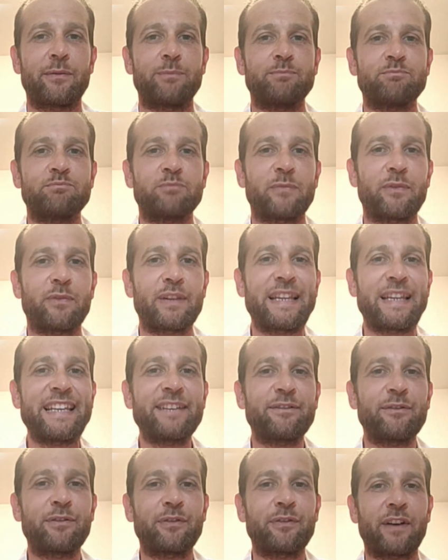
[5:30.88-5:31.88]
mh, mm,
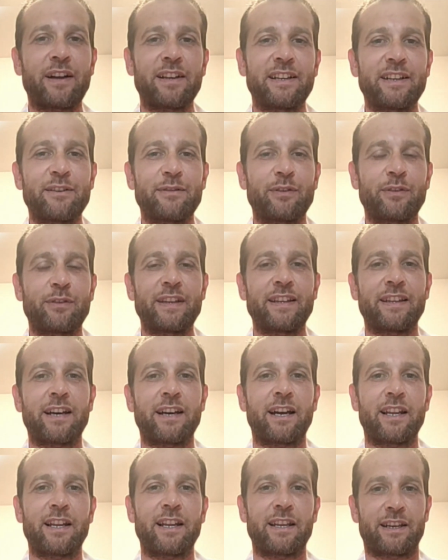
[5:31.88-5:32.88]
linfa, linfa
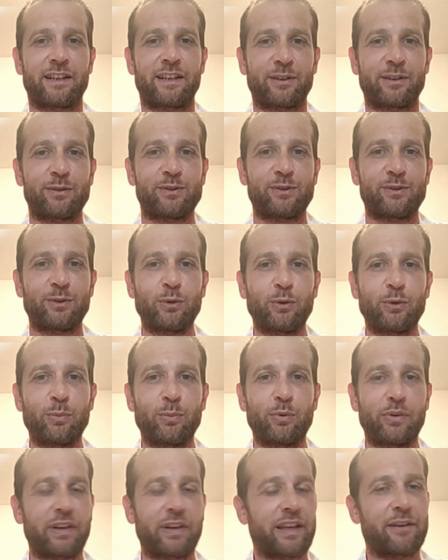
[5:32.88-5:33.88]
vitale a questo
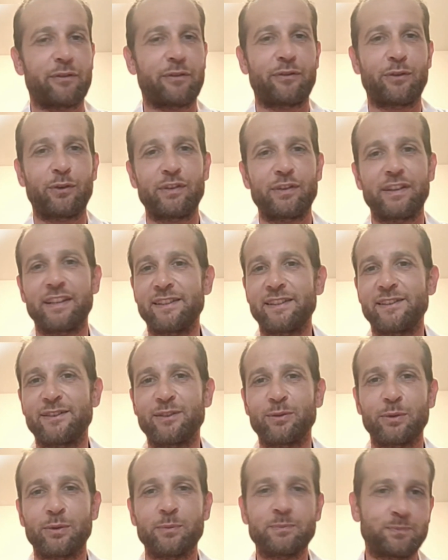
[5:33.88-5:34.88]
gruppo che è
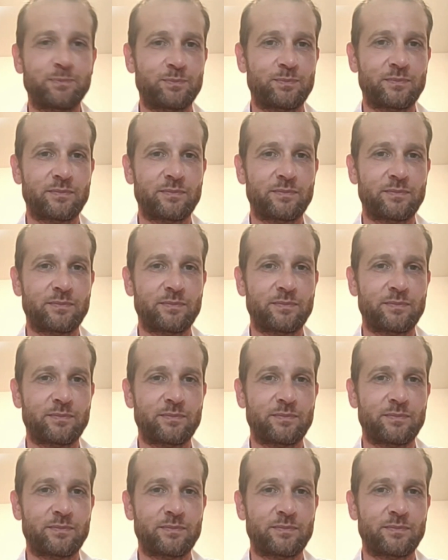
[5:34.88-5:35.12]
fortissimo.